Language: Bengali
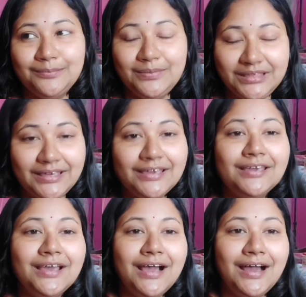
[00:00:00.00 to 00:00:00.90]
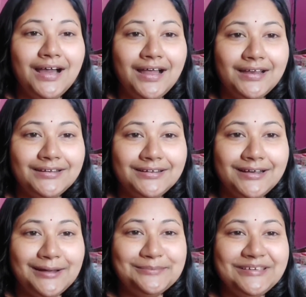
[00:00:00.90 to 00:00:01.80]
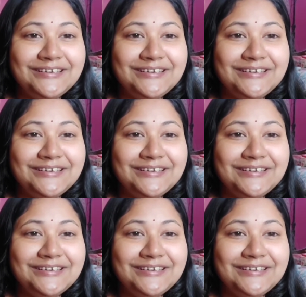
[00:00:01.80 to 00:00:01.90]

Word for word: বিয়ে আর আমি